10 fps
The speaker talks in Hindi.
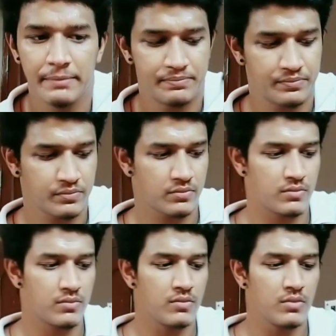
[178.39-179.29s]
है
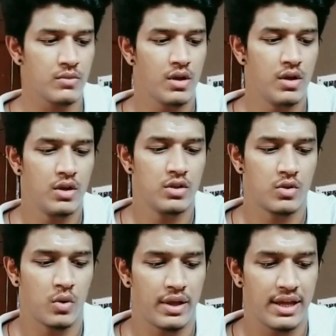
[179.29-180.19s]

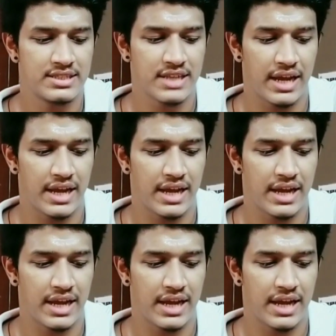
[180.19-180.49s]
तो ये